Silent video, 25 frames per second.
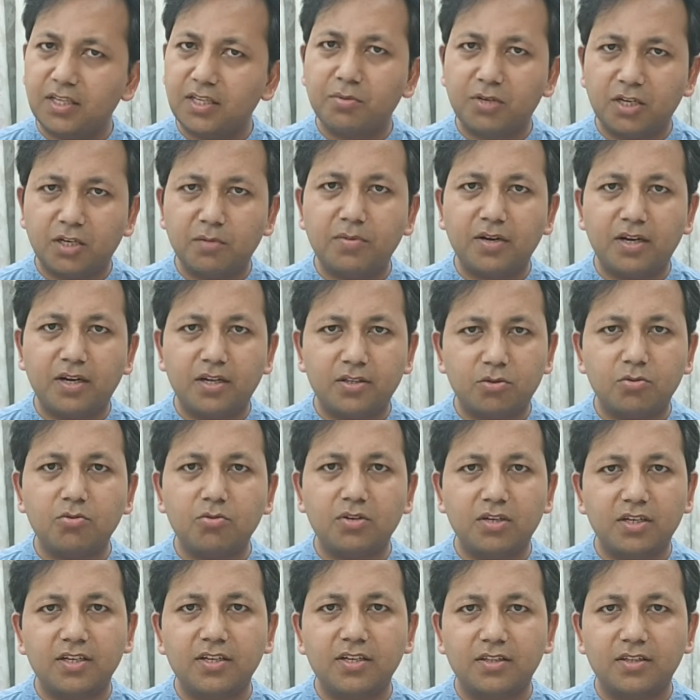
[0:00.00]
इतनी बड़ी
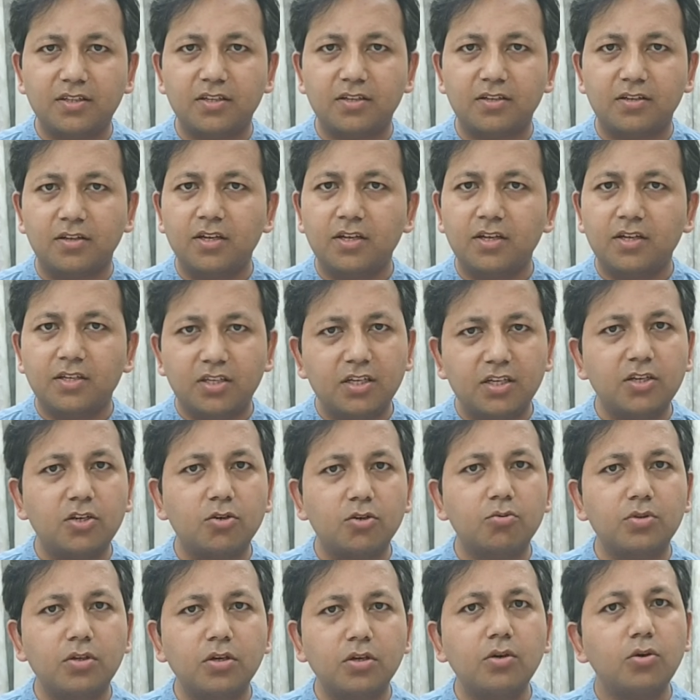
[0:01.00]
बात तो नहीं थी
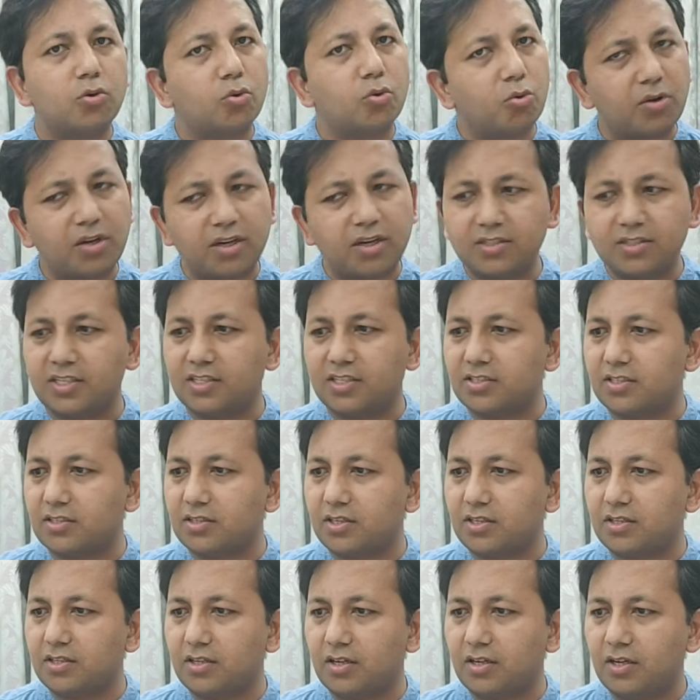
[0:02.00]
ये युद्ध रोका
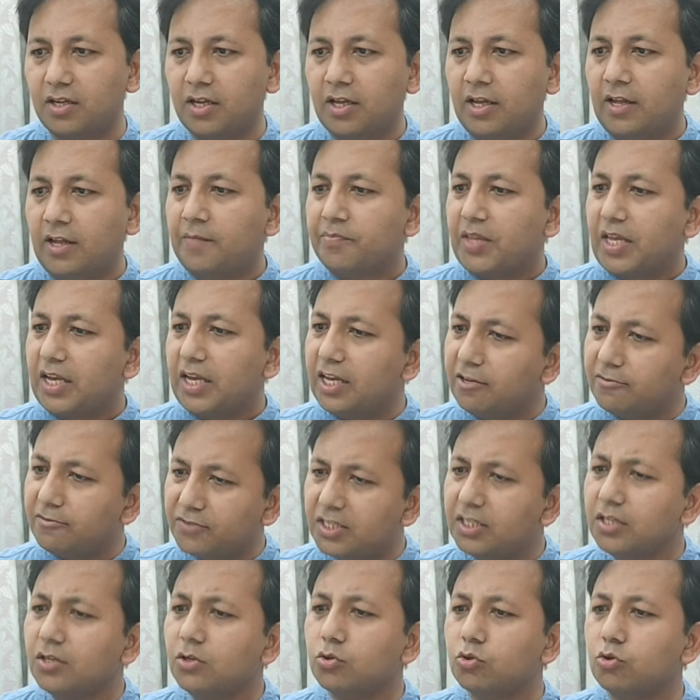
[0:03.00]
जा सकता था
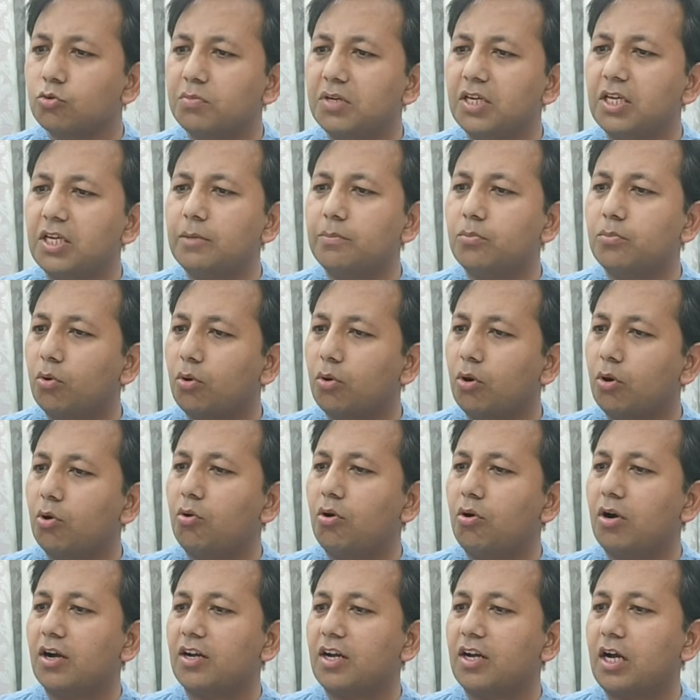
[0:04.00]
हे वीर तुम ही
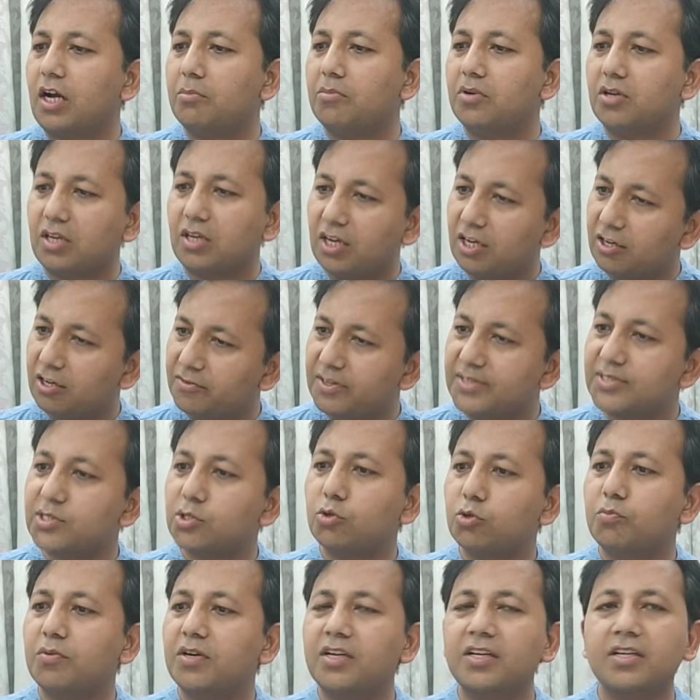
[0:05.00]
बोलो अकाम क्या
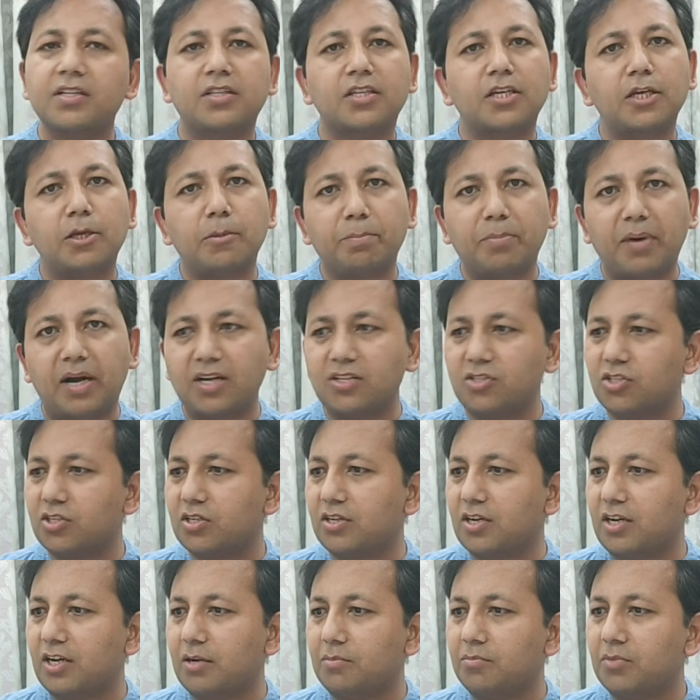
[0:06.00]
वस्तु बड़ी थी
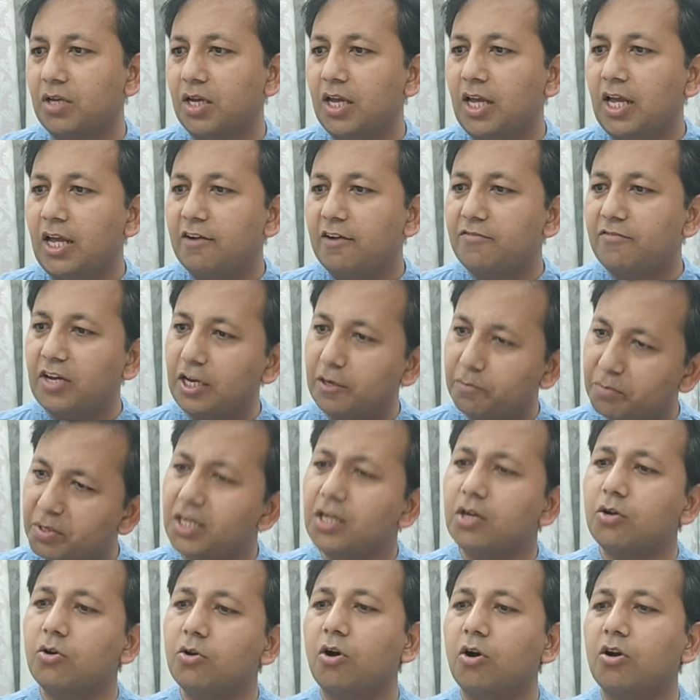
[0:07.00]
पांच ग्राम
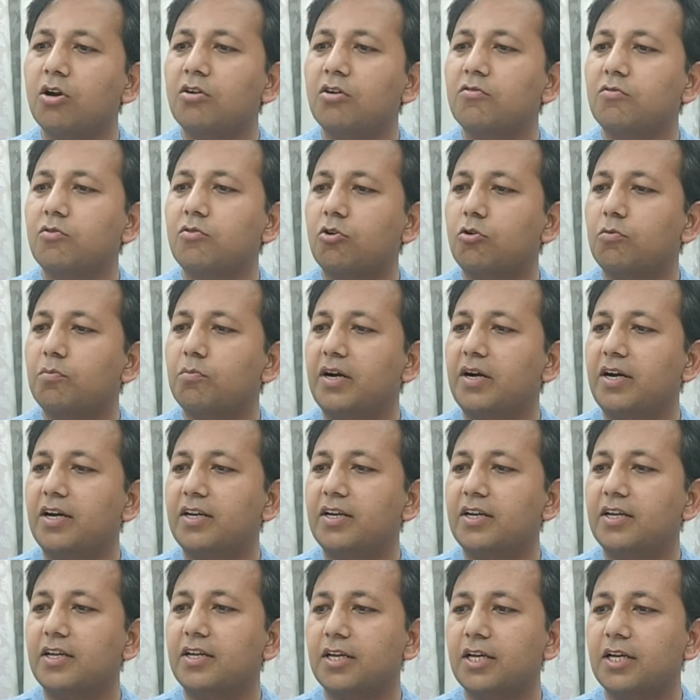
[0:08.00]
वह भी कौरव को
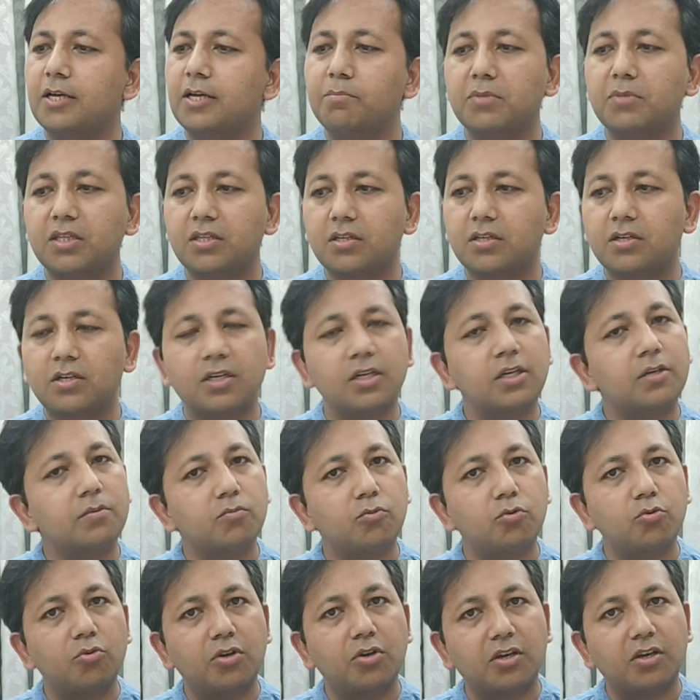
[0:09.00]
भारी है मत
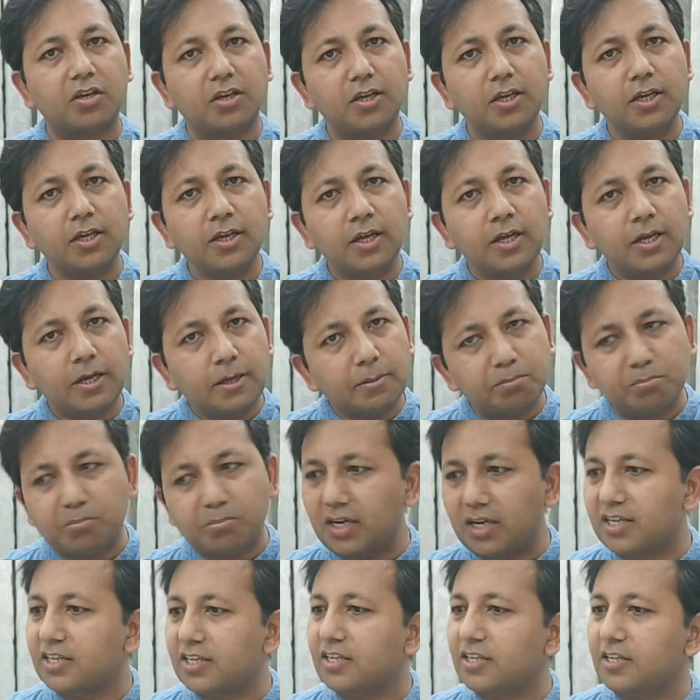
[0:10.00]
गई मोड़ की
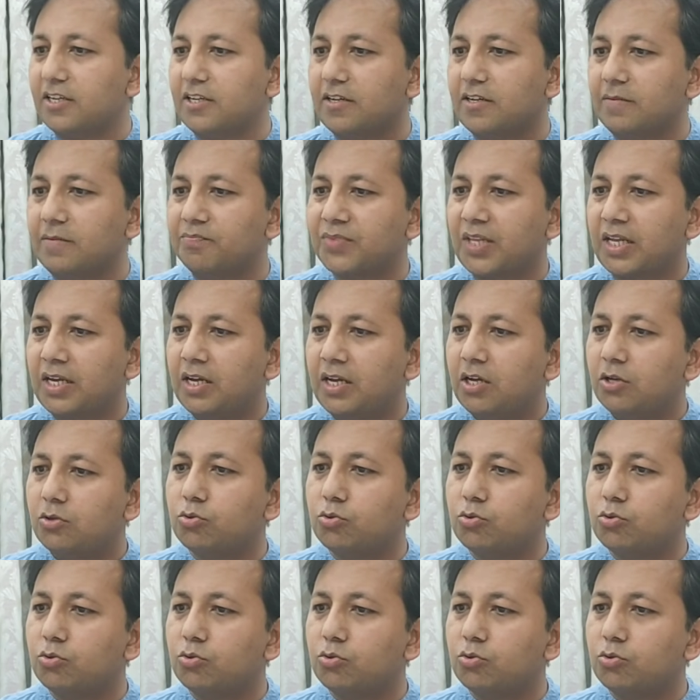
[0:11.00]
मारी है